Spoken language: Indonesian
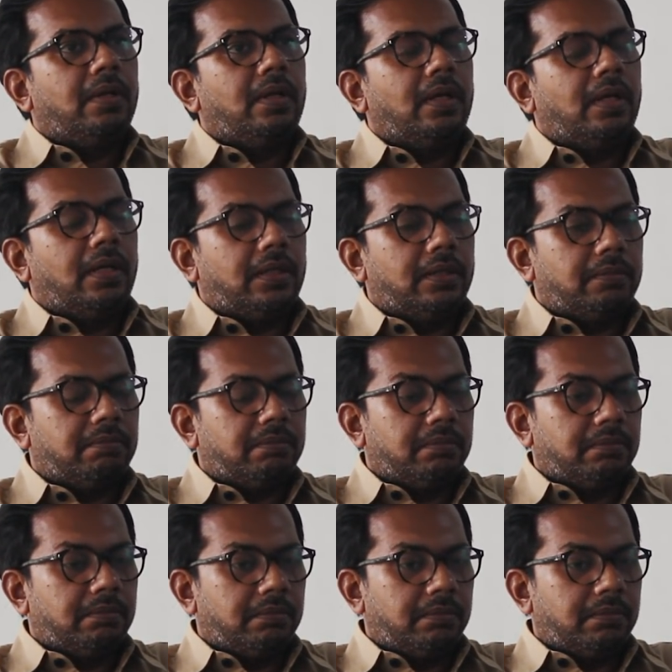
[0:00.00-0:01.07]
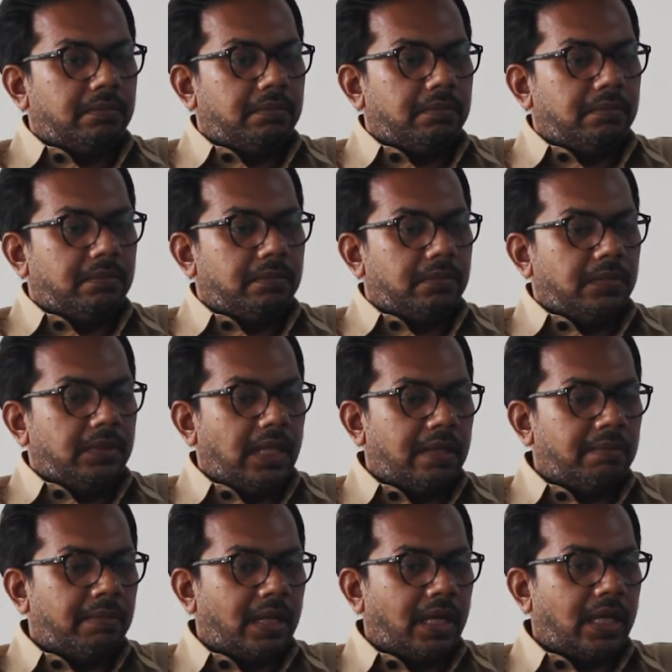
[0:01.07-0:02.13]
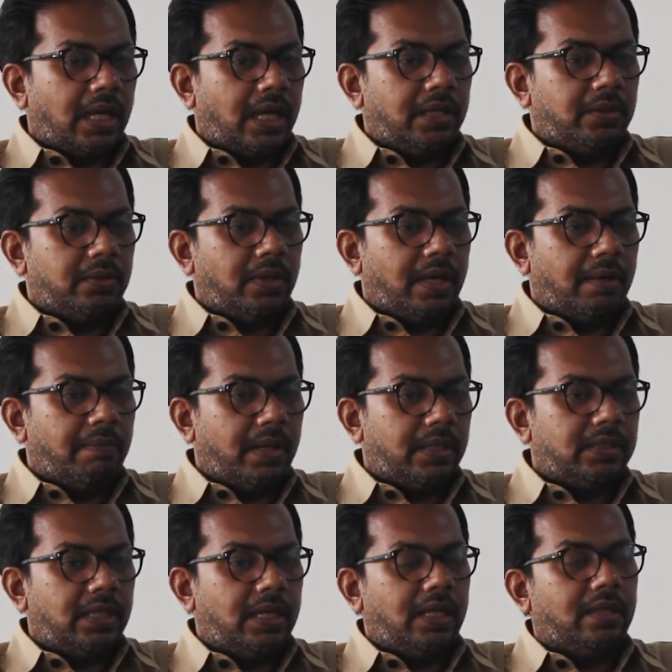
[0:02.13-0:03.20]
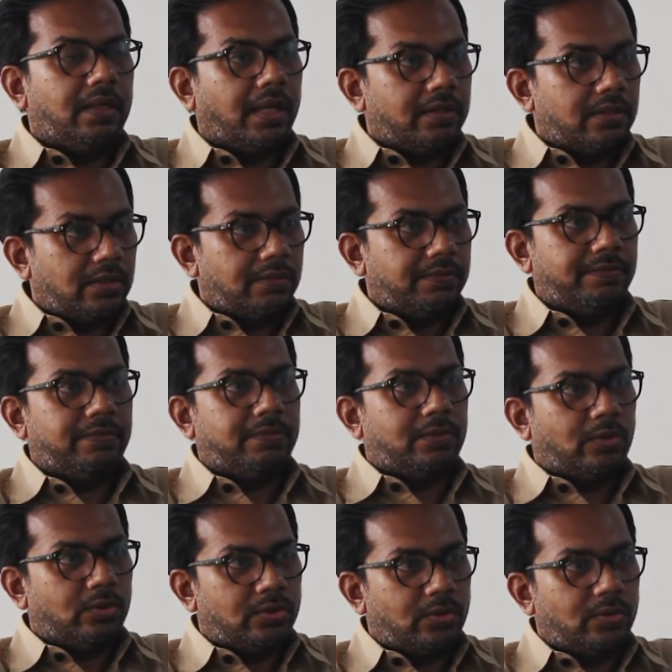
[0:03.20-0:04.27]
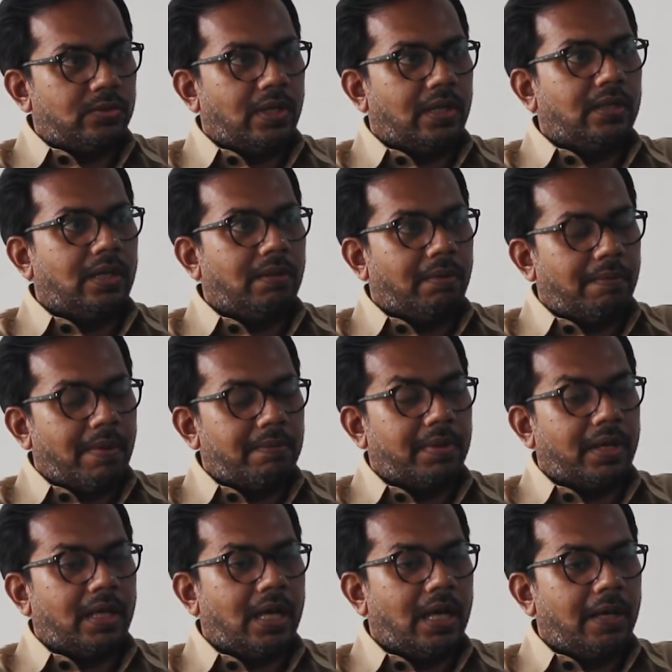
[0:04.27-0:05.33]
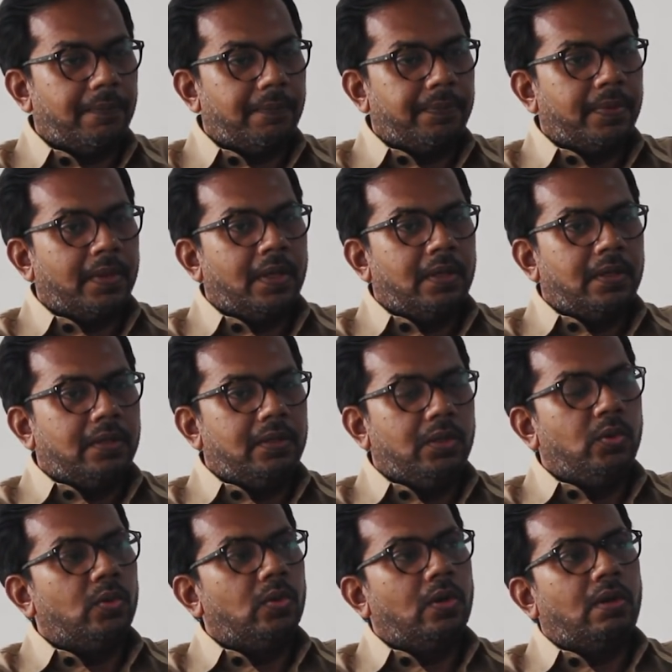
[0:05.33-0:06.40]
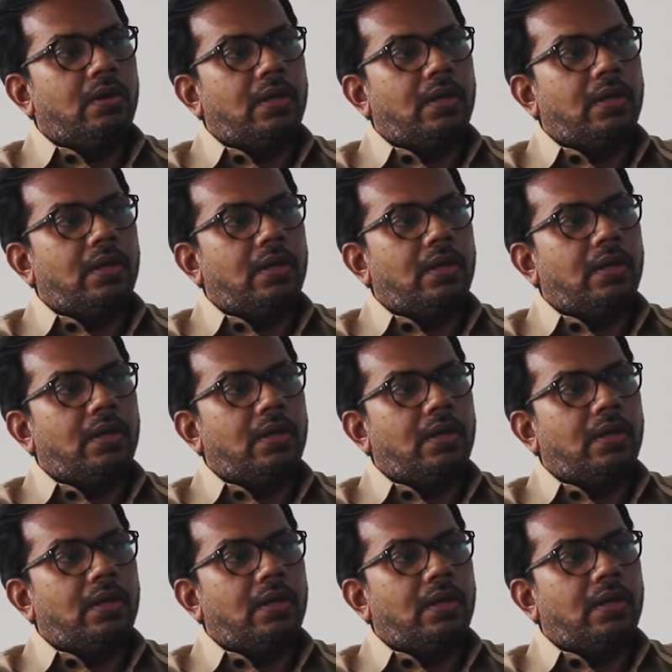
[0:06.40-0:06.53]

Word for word: Uh, dan mereka itu hebatnya intensif terus-terusan karena memang mereka didukung